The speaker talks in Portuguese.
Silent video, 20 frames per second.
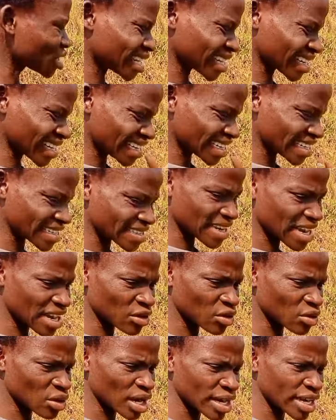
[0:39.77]
aquele
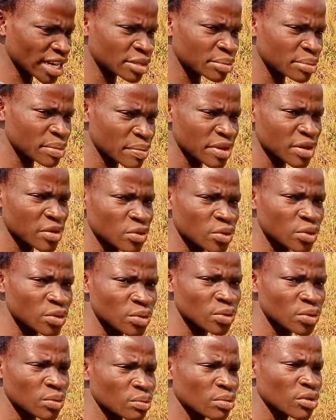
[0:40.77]
saco, aqueles
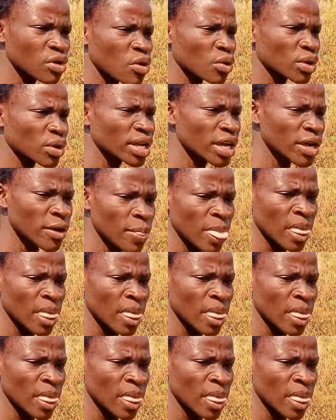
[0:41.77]
primeiros blocos, né?